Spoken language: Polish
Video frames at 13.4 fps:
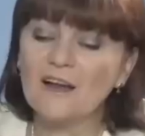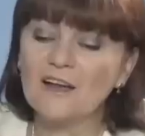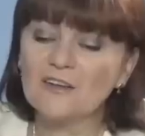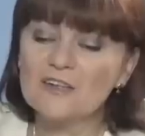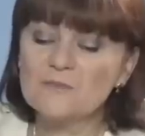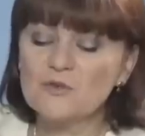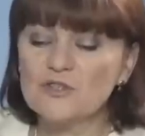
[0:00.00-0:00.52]
ale
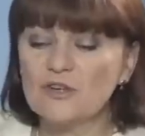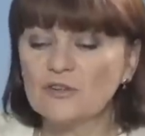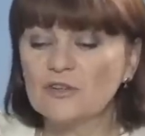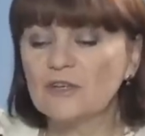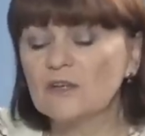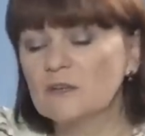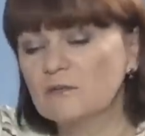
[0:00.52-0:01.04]
to jest może o
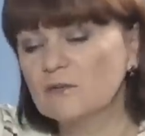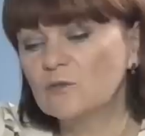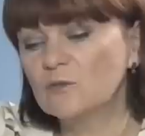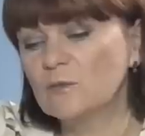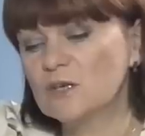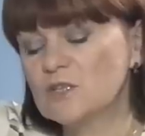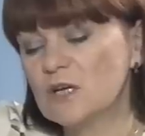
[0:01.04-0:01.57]
tyle
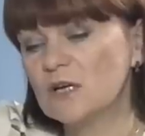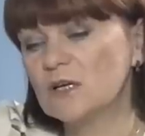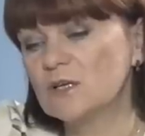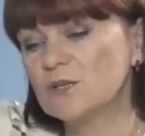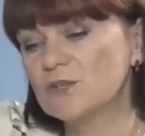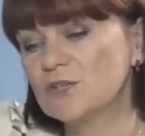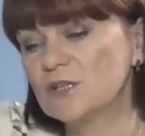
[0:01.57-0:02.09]

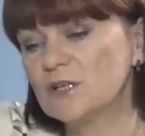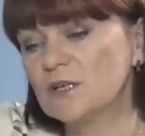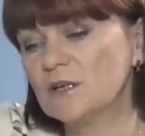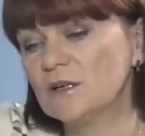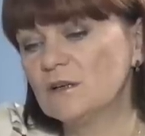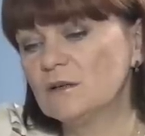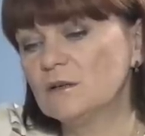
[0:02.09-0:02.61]
wytłumaczalne,
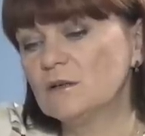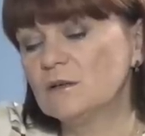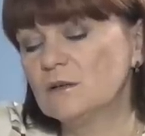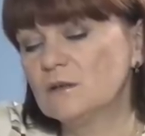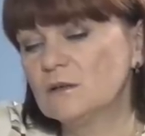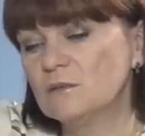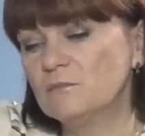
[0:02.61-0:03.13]
że
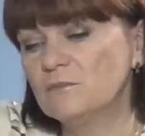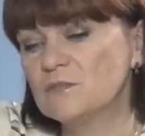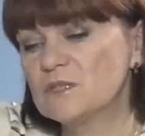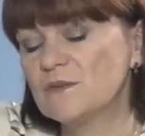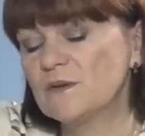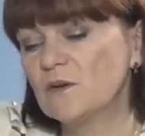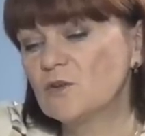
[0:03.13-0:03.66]

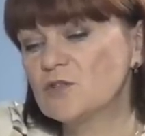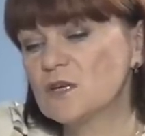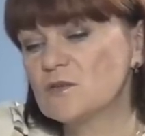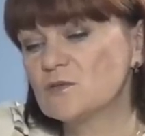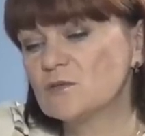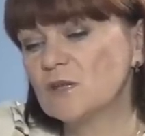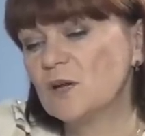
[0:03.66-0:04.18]
swego
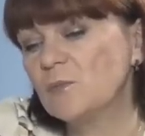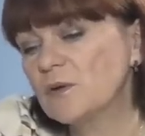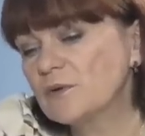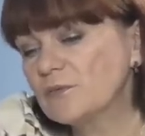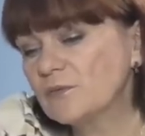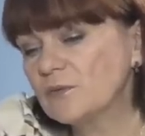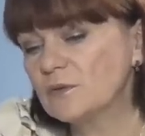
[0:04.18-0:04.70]
czasu
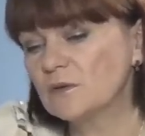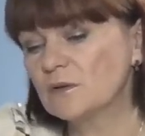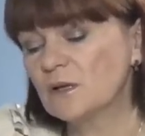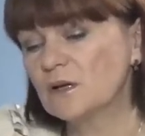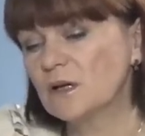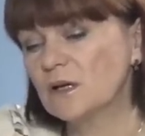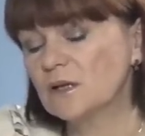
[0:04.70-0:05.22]
najpierw y,
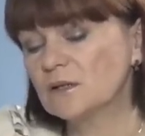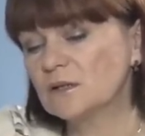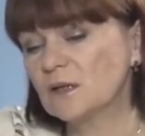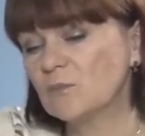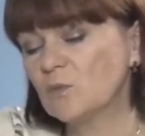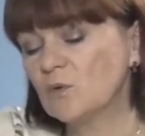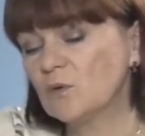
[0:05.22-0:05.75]
kilka lat
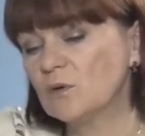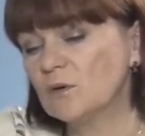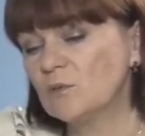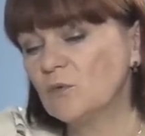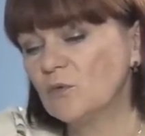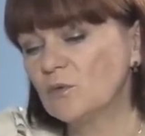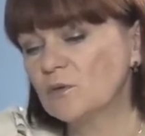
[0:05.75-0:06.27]
temu y,
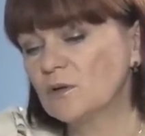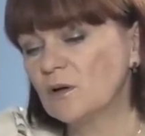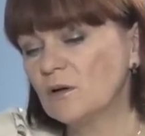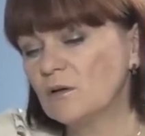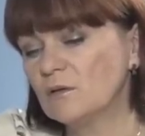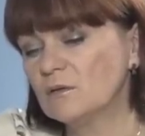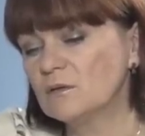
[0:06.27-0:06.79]
mówił
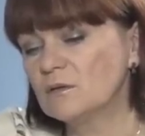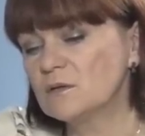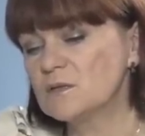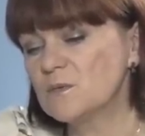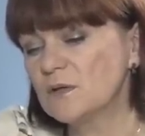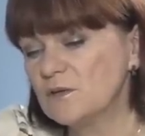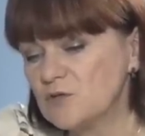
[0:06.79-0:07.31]
to y,
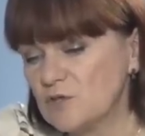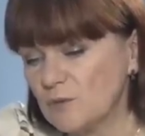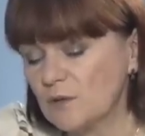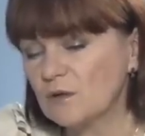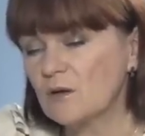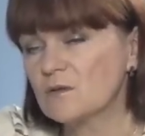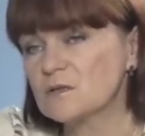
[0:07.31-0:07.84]
Zbigniew
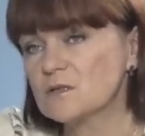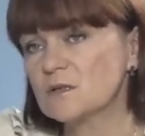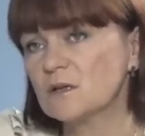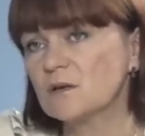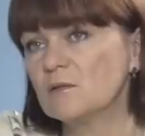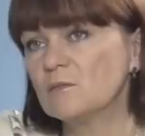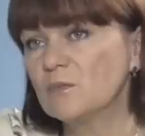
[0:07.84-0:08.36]

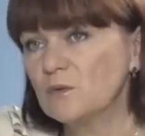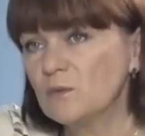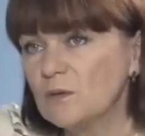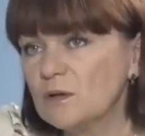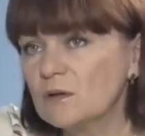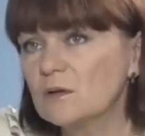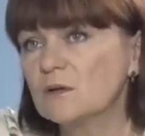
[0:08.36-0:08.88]
Siemiątkowski,
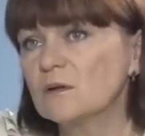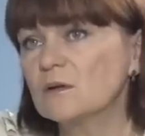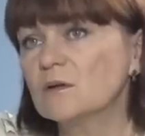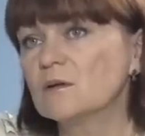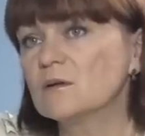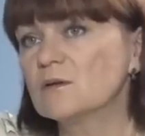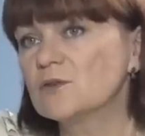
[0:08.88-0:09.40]
były
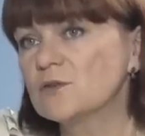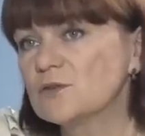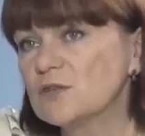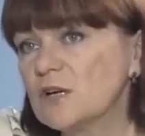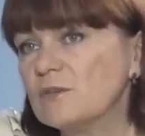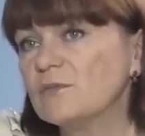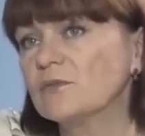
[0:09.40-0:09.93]

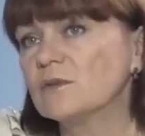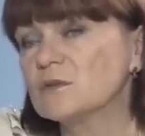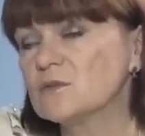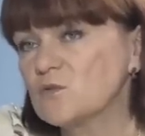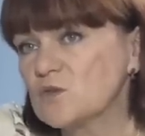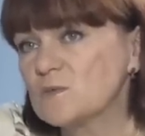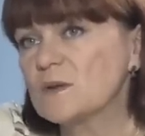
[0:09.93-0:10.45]
szef
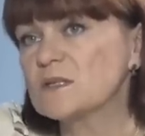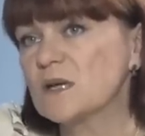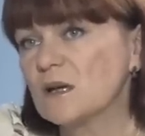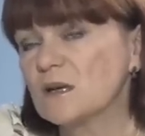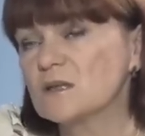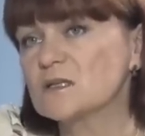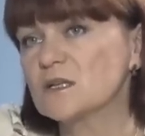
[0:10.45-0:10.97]
służb
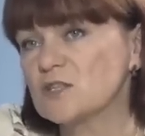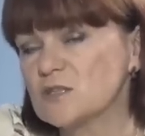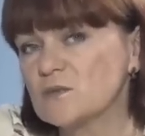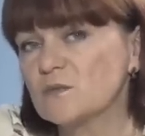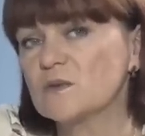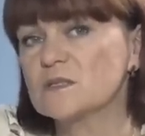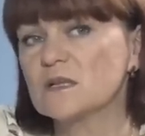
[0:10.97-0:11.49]
specjalnych za
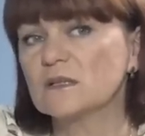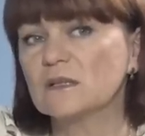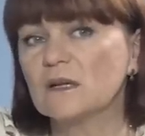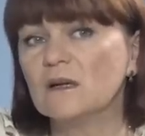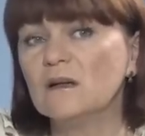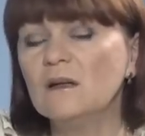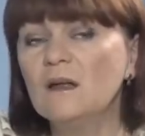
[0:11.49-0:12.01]
czasów
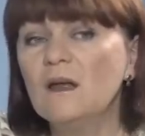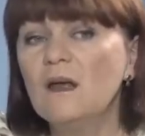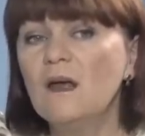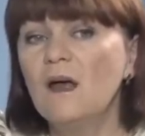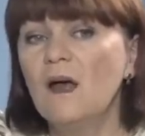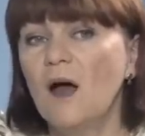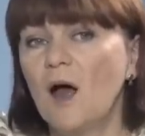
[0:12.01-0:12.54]
SLD,
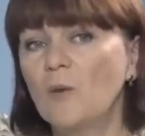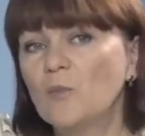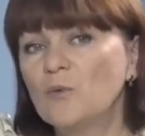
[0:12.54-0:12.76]
a